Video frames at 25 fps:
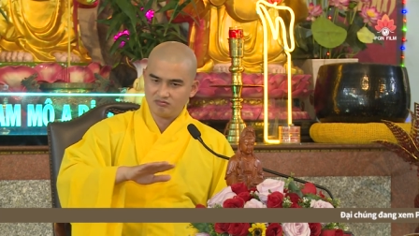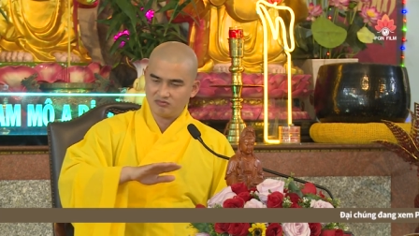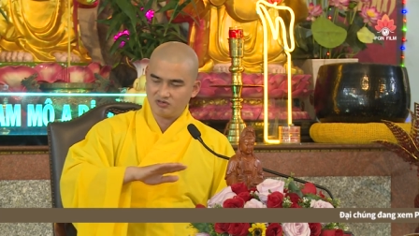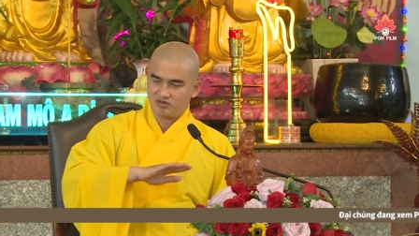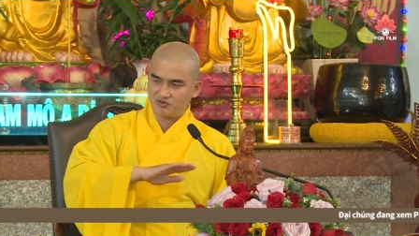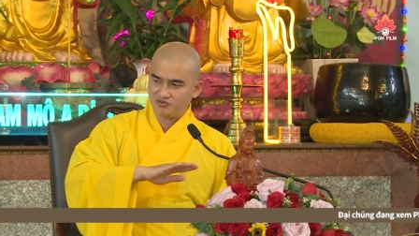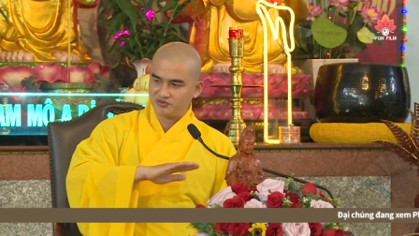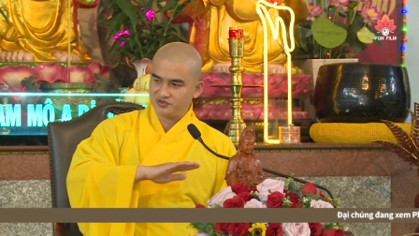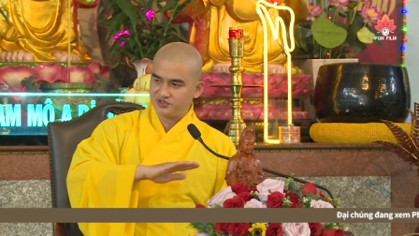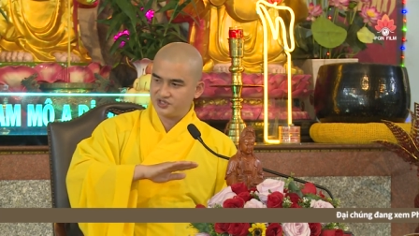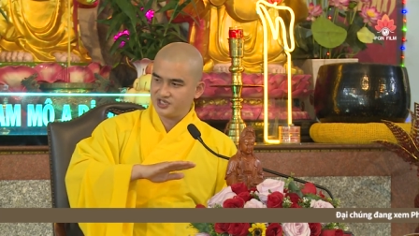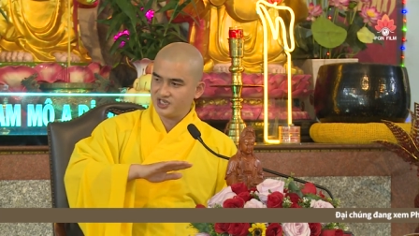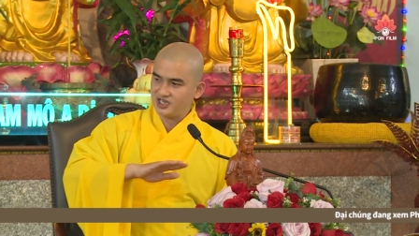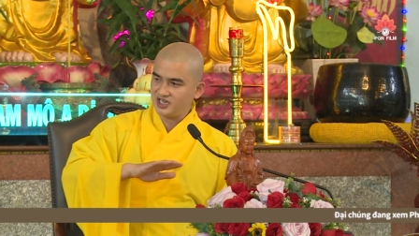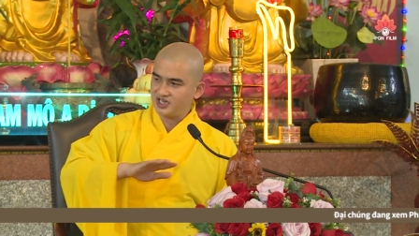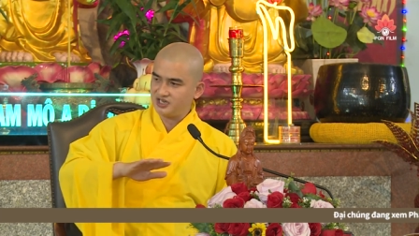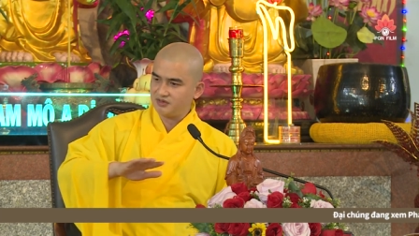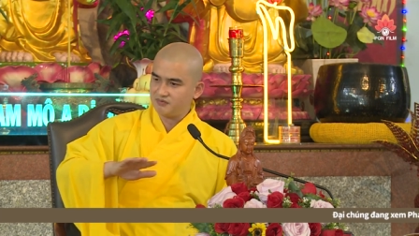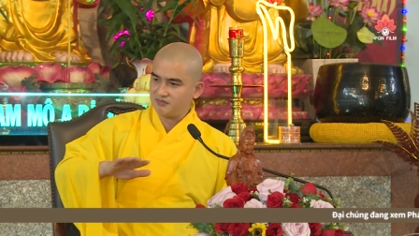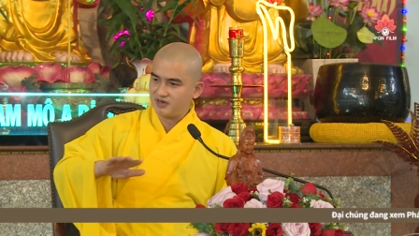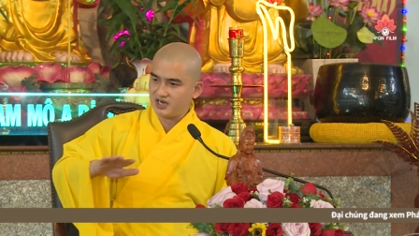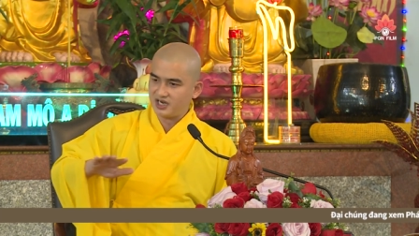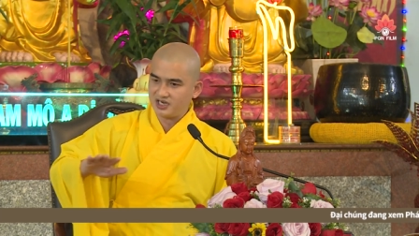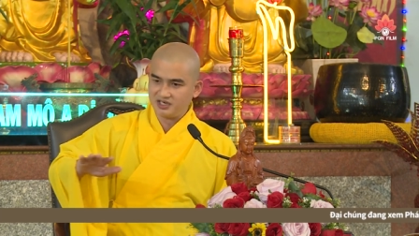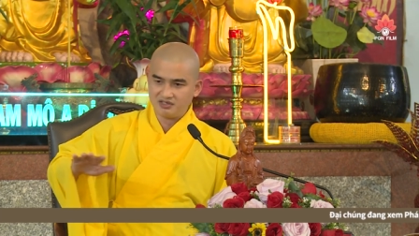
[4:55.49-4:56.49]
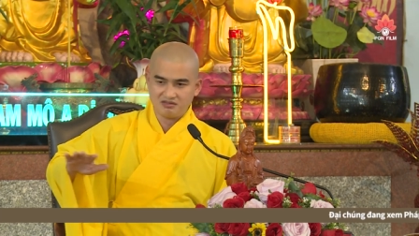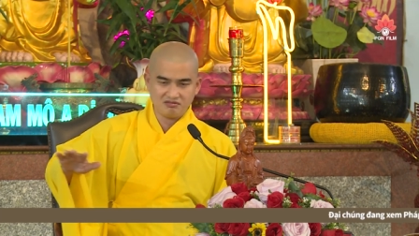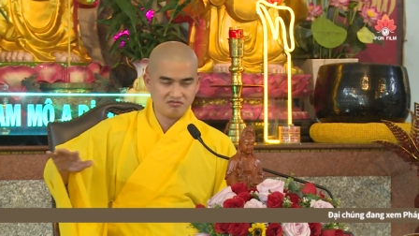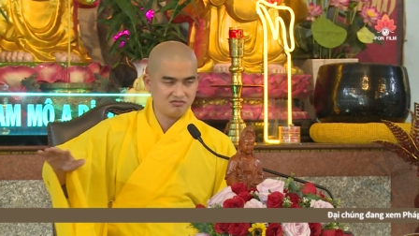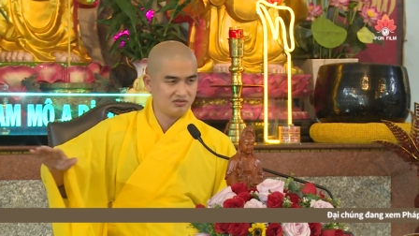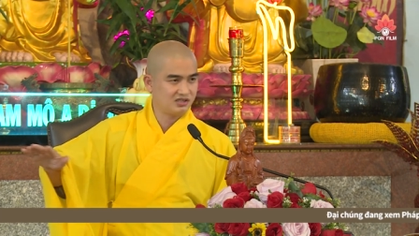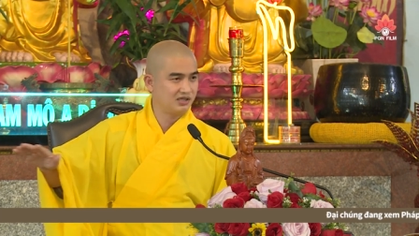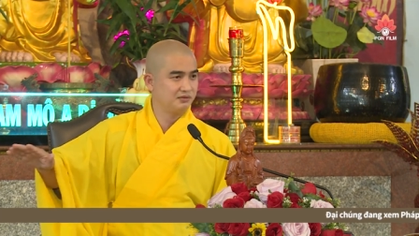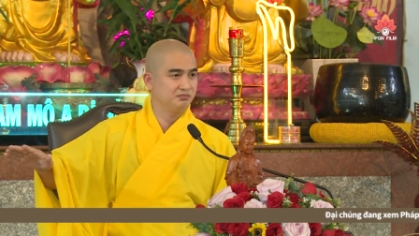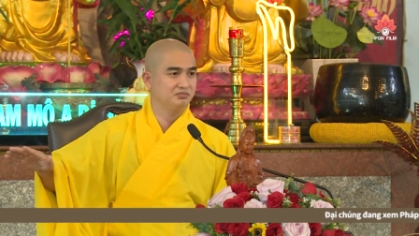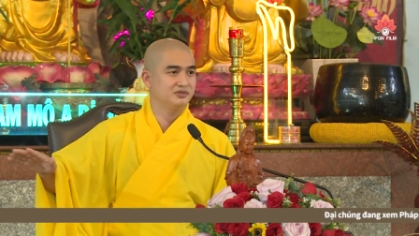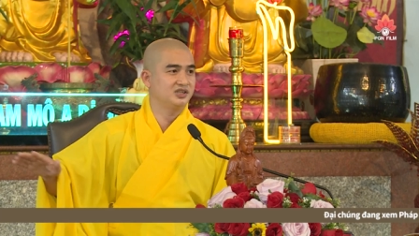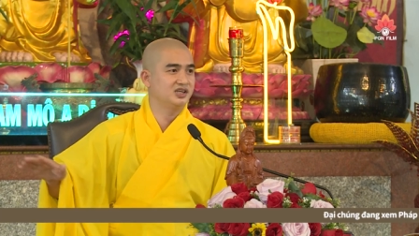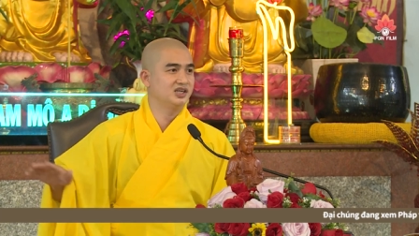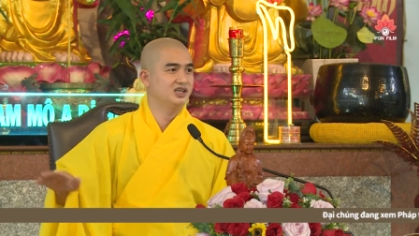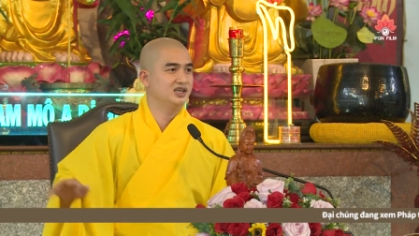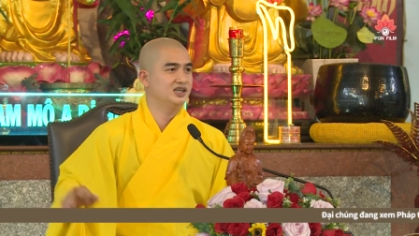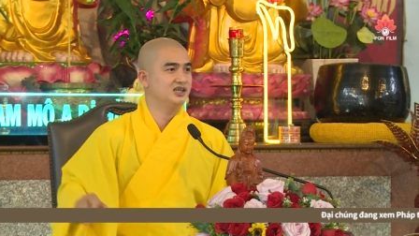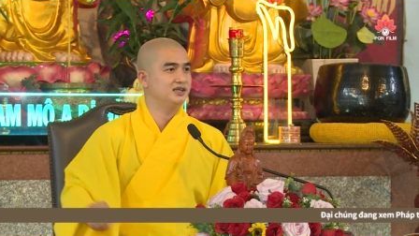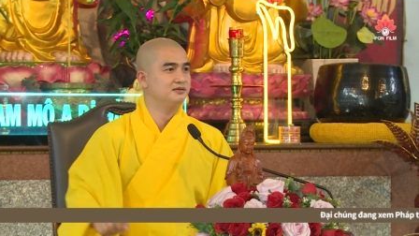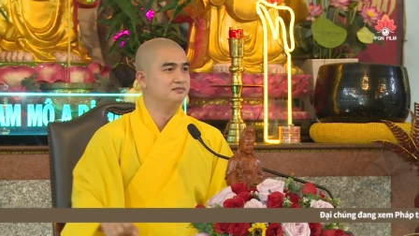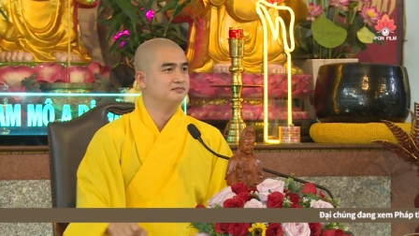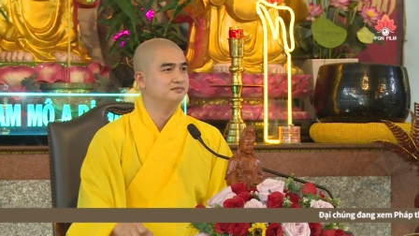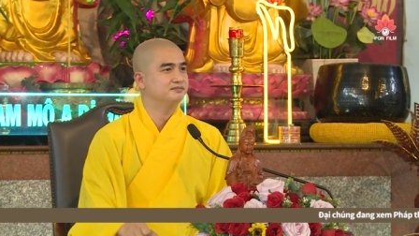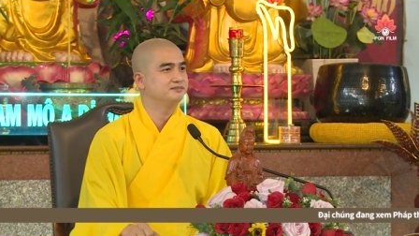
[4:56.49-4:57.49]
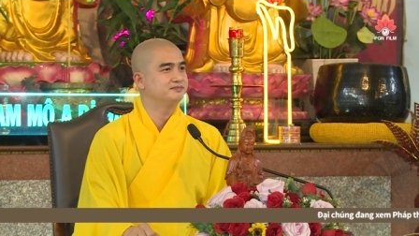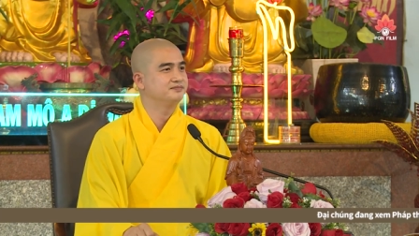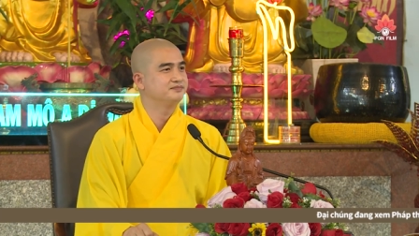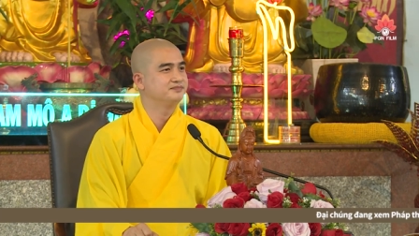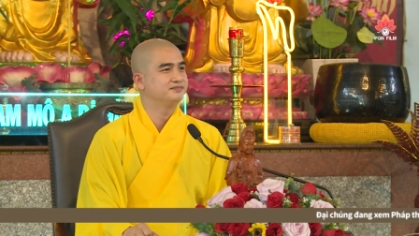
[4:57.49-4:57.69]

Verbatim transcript: họ chê bai thậm tệ lắm